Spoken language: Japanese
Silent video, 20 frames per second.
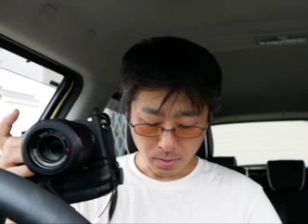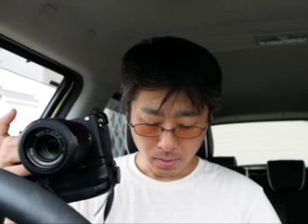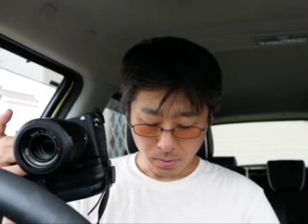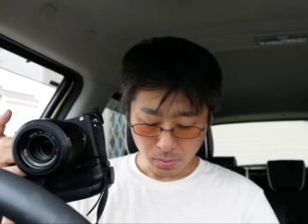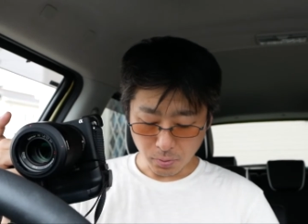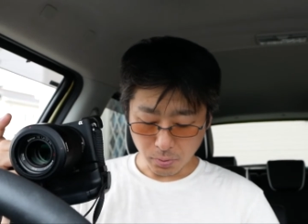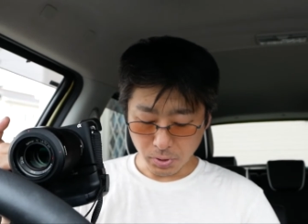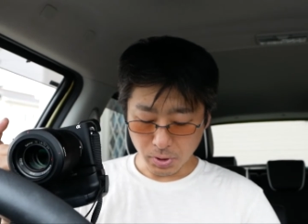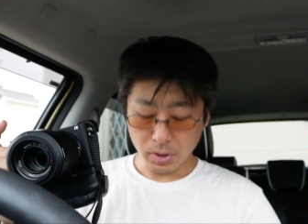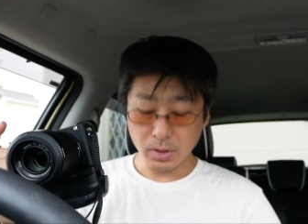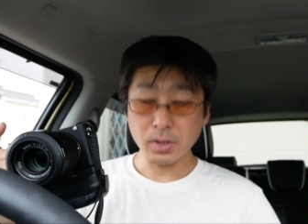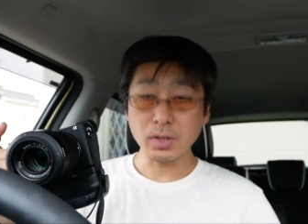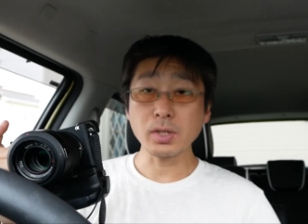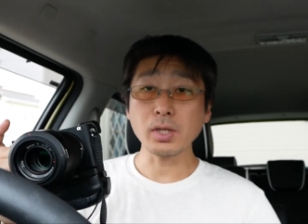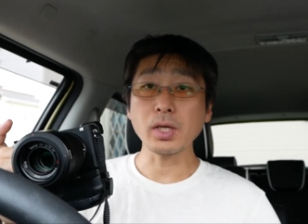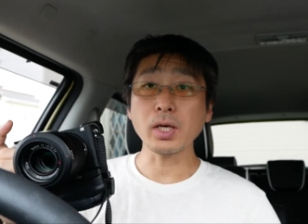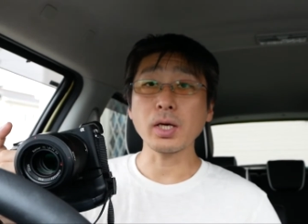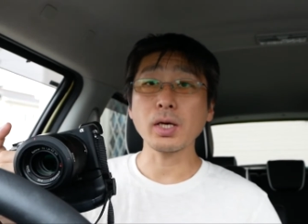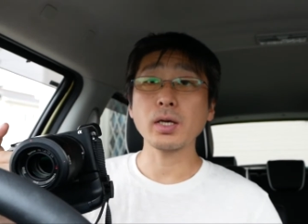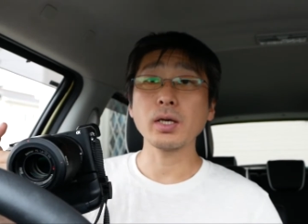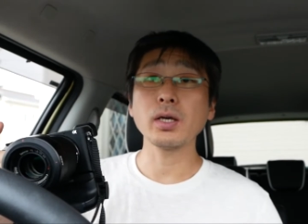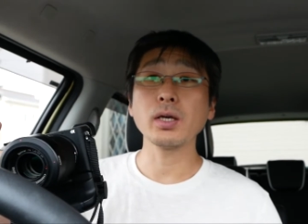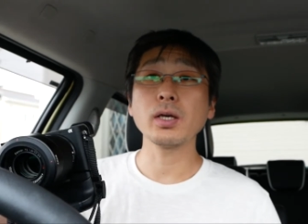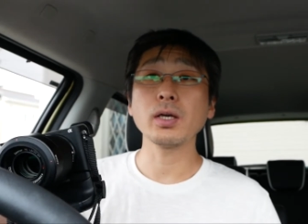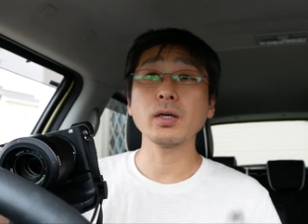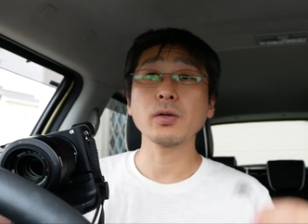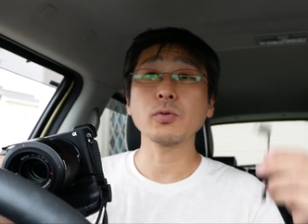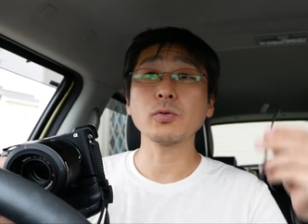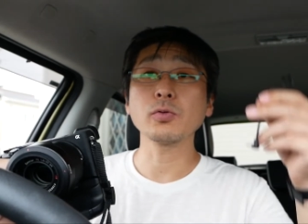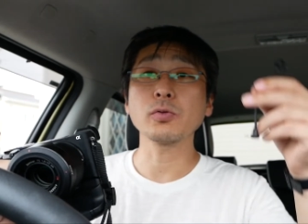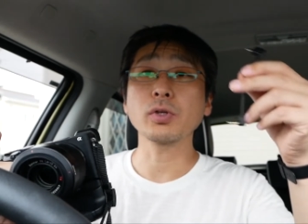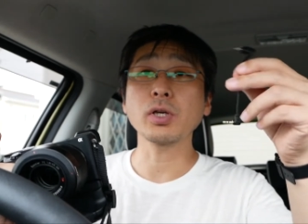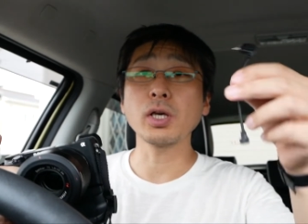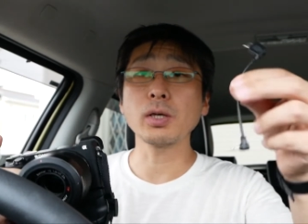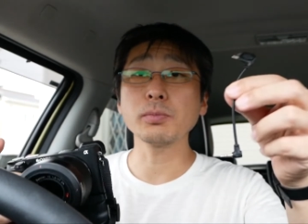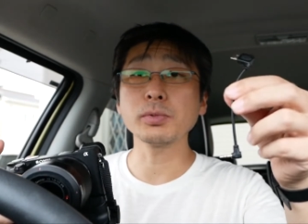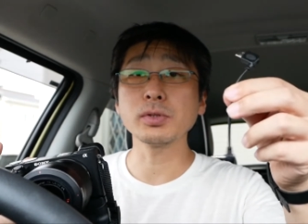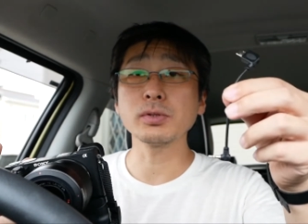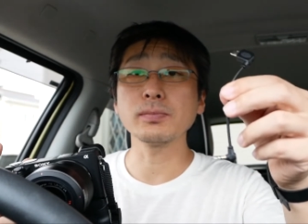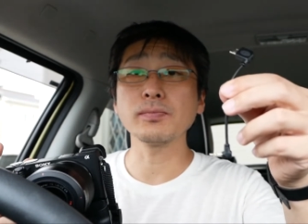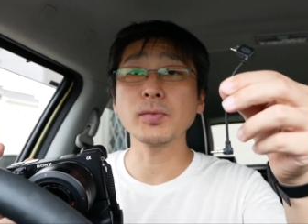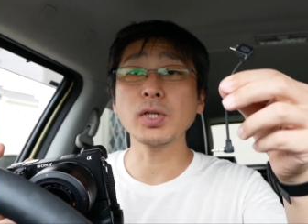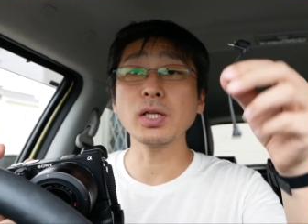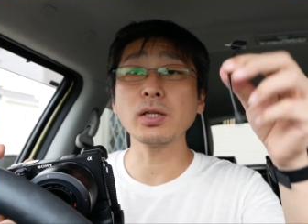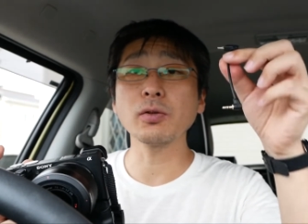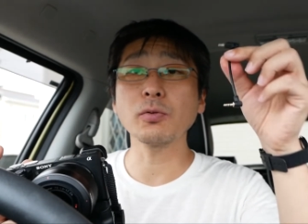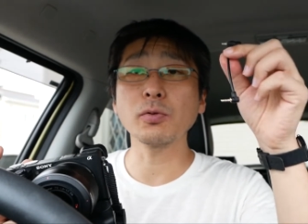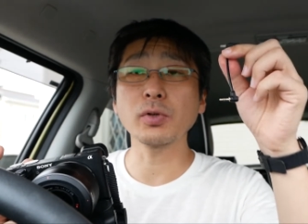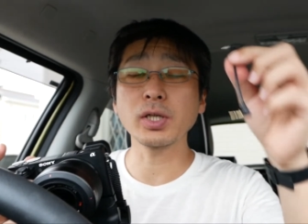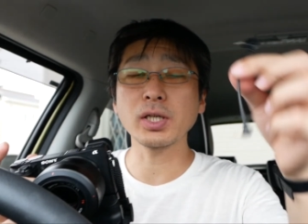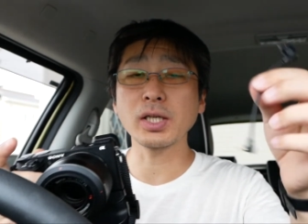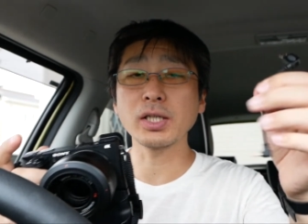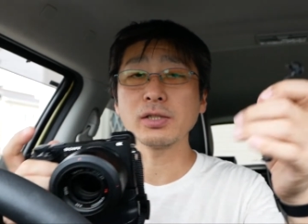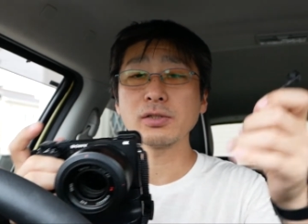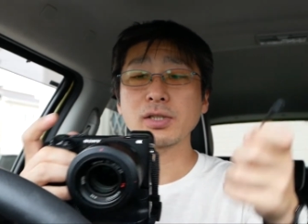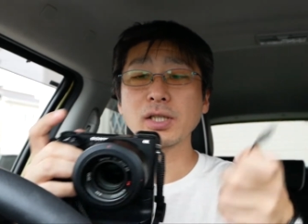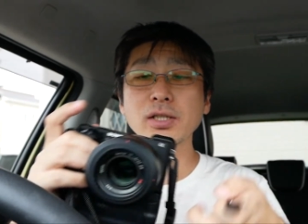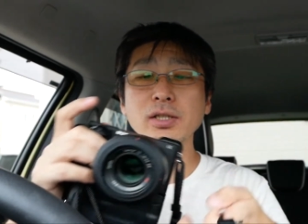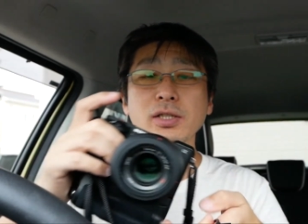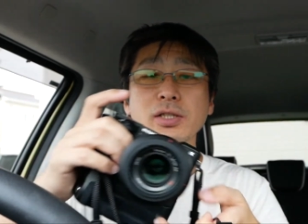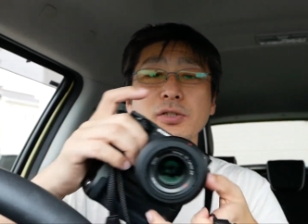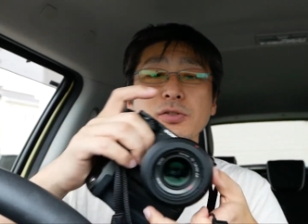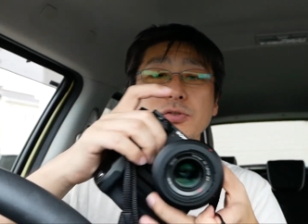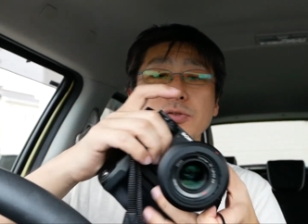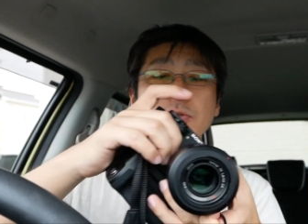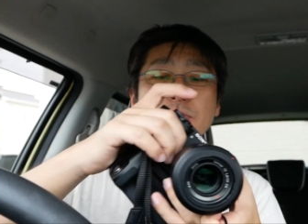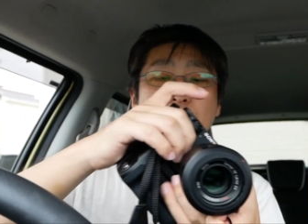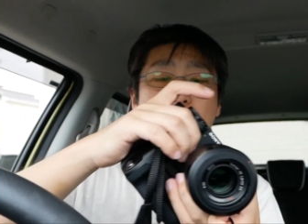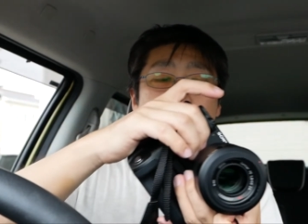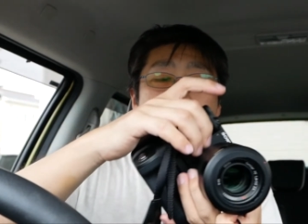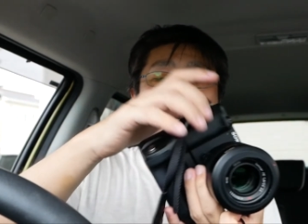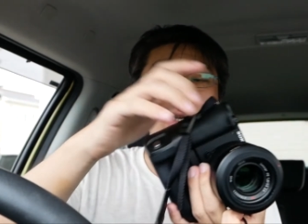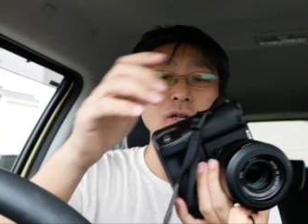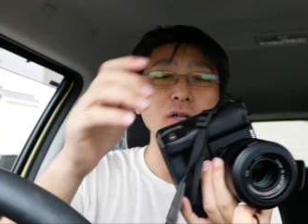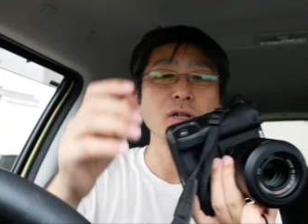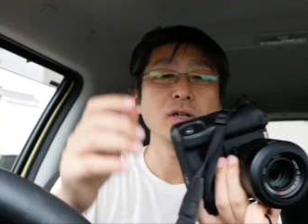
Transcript: そして、えー、このケーブルなんでこれがいるかっていうと、